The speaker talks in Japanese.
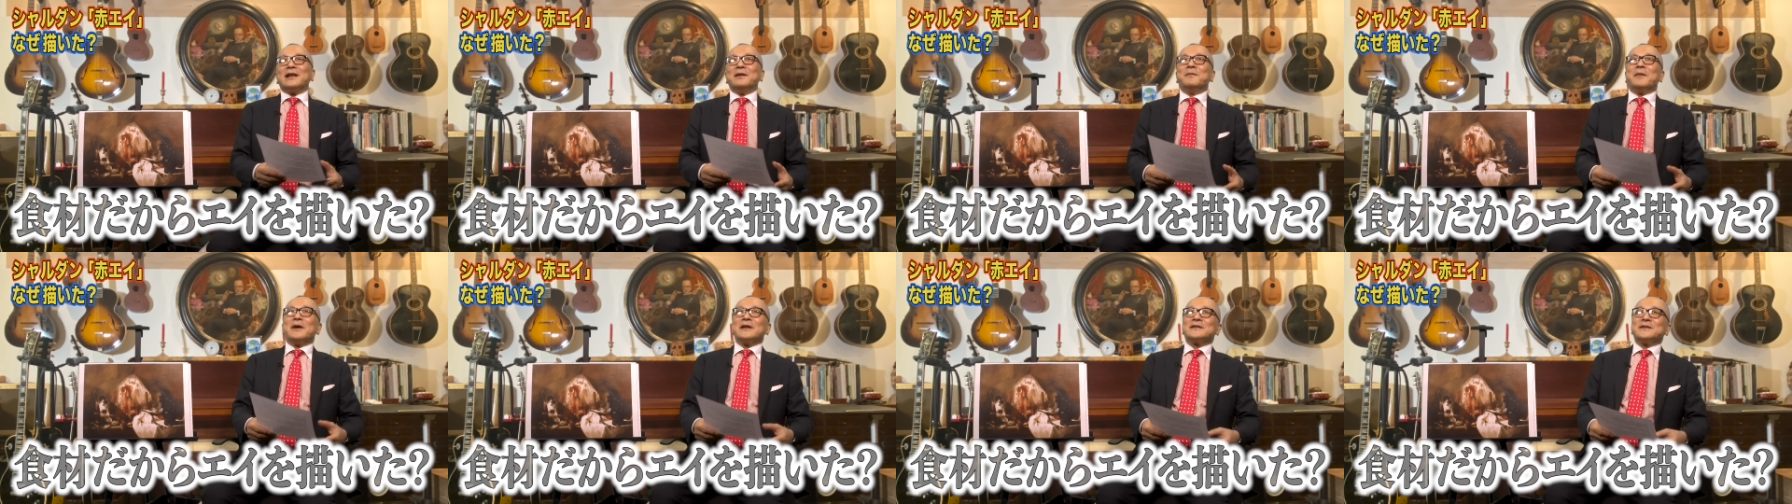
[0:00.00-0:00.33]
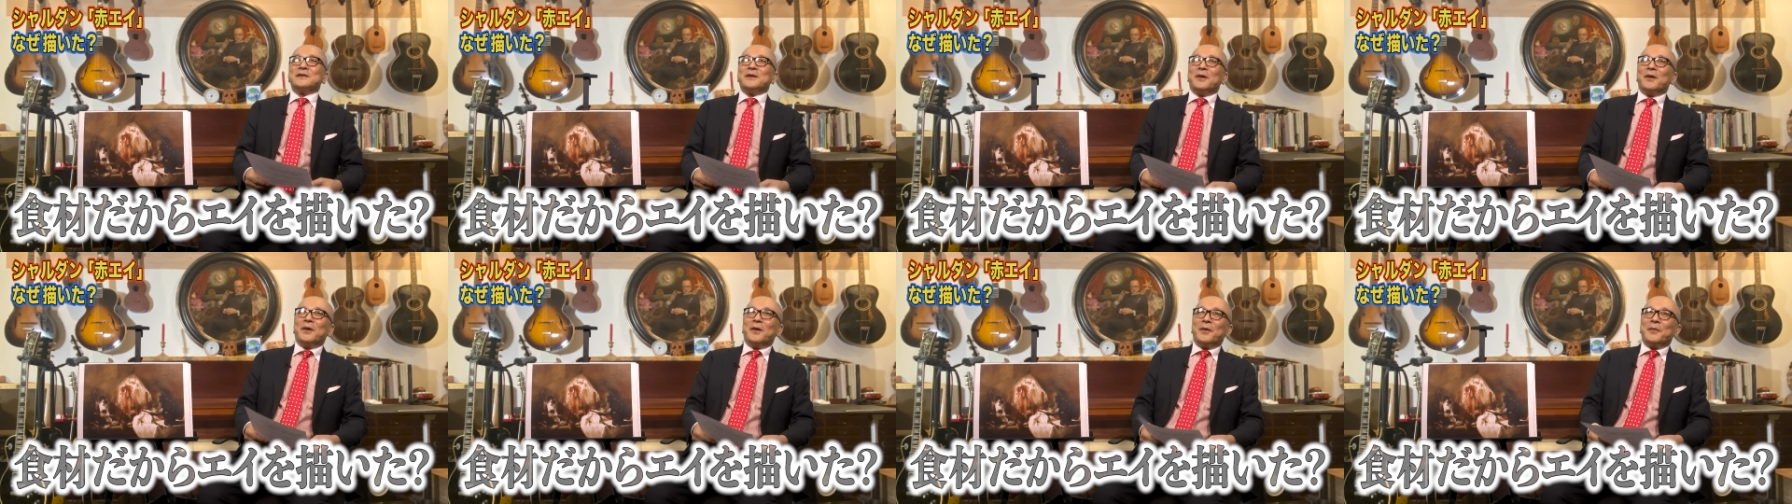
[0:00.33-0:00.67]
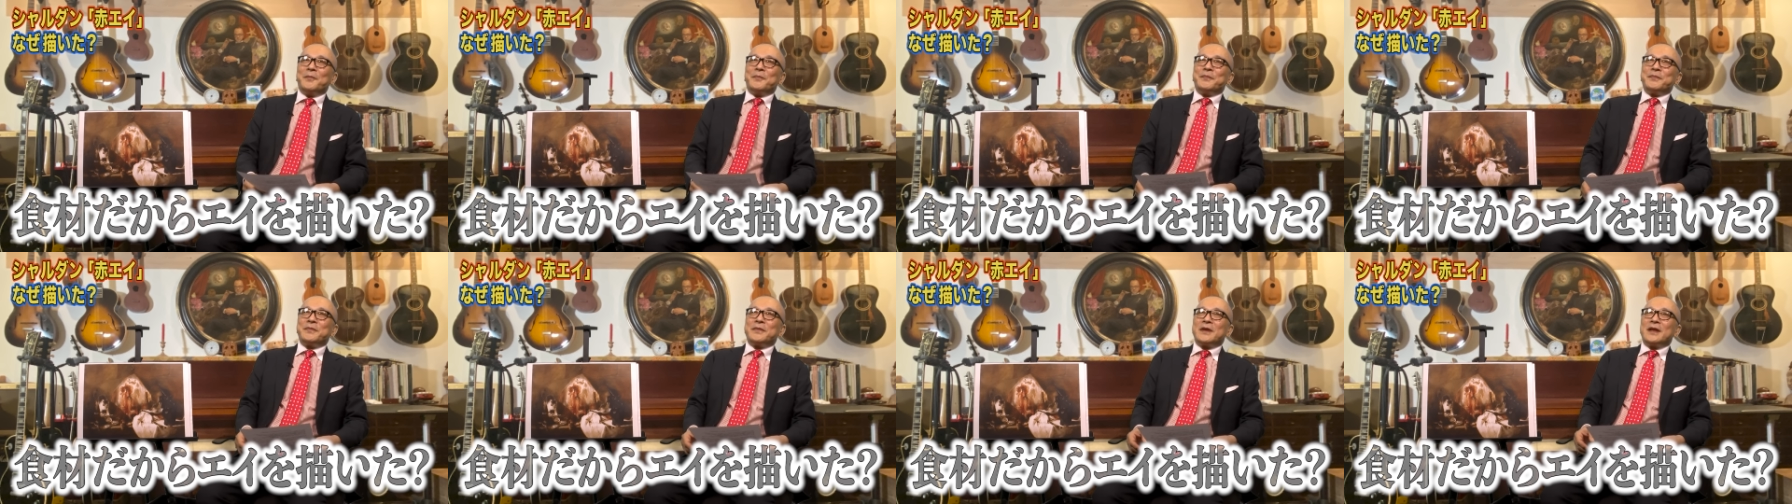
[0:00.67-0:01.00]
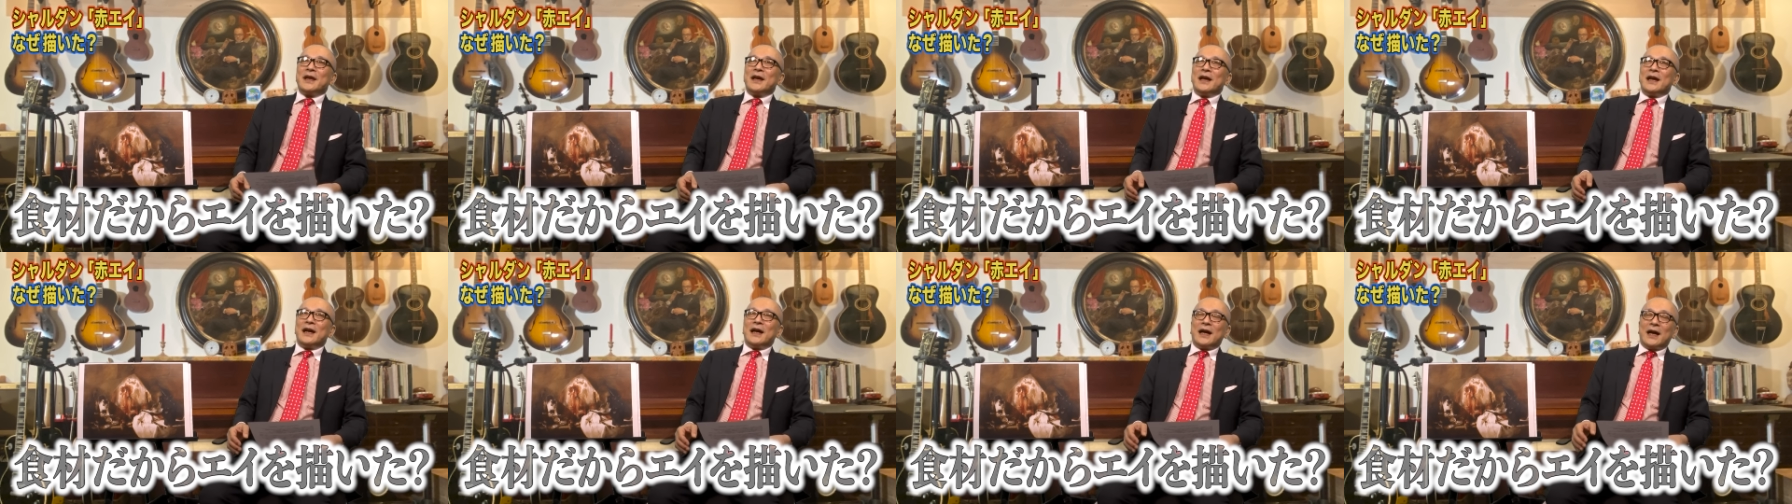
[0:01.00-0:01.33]
りますよ
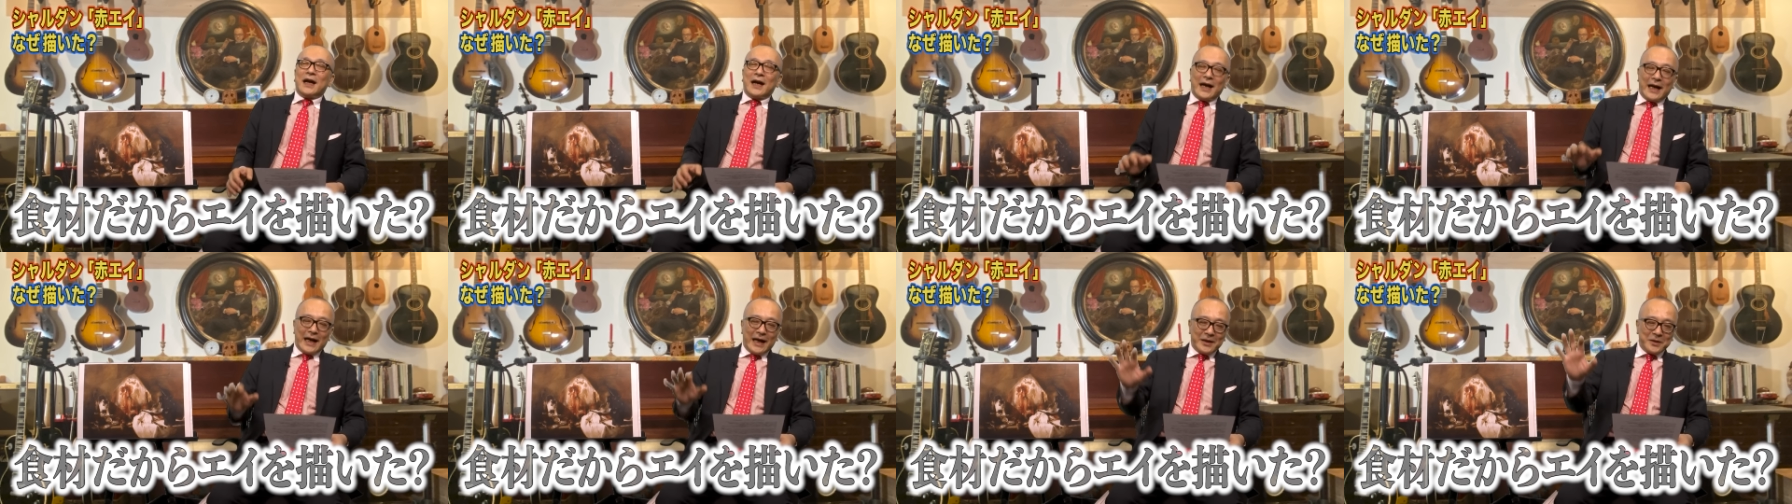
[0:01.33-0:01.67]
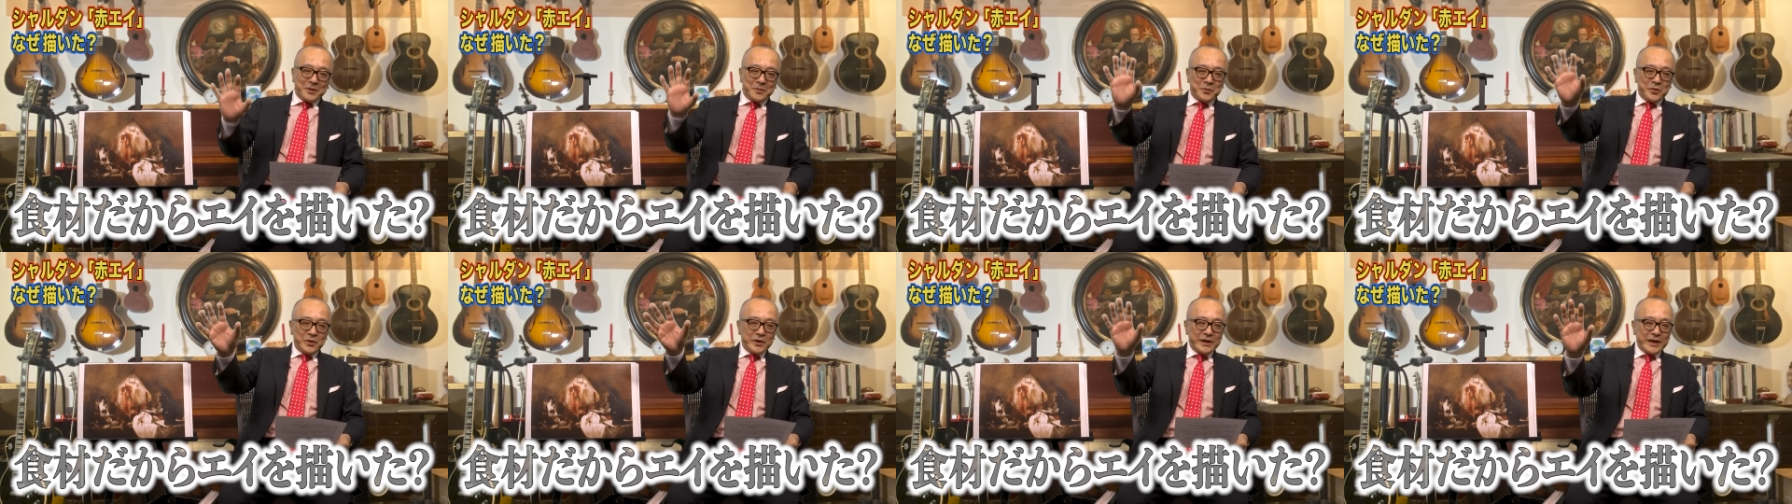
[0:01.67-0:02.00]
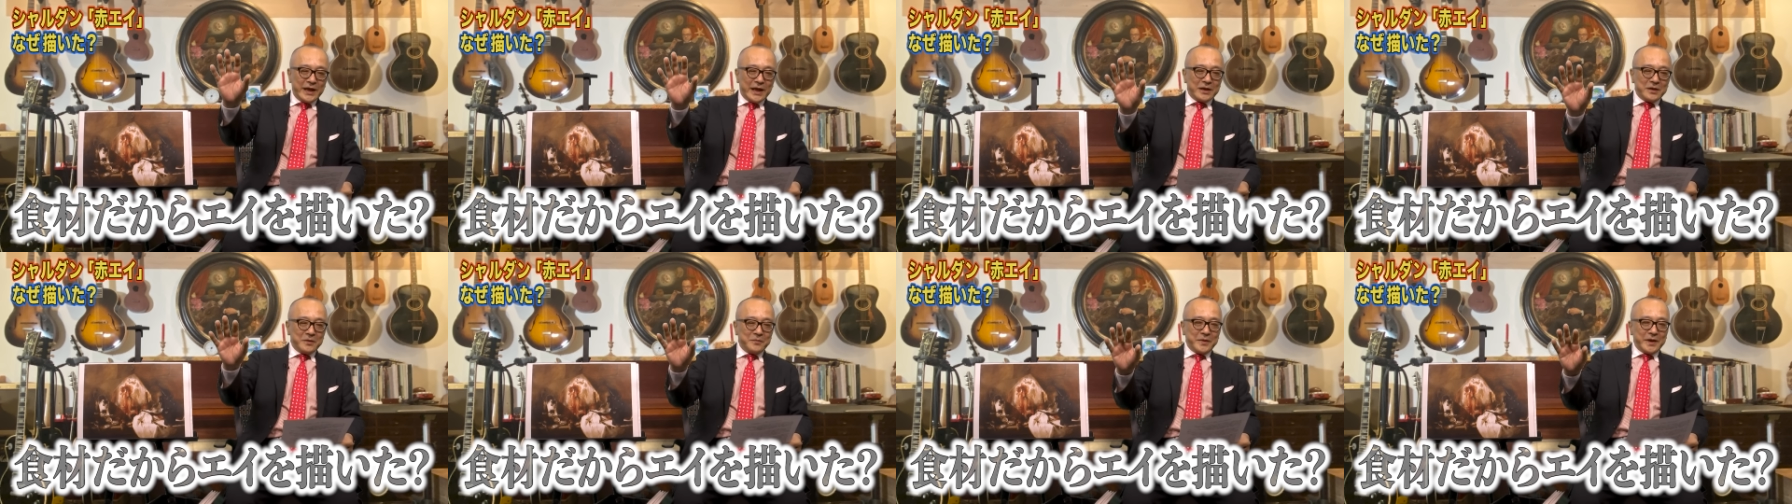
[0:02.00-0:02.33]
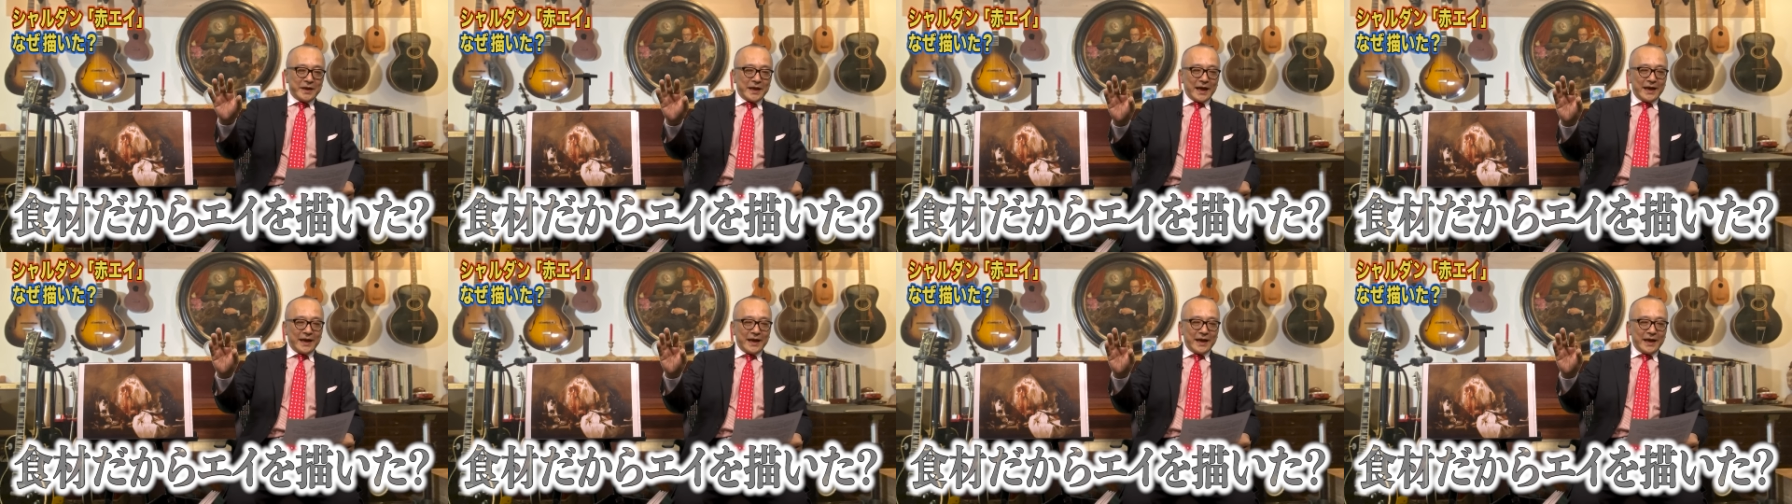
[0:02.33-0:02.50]
あのムニエルみ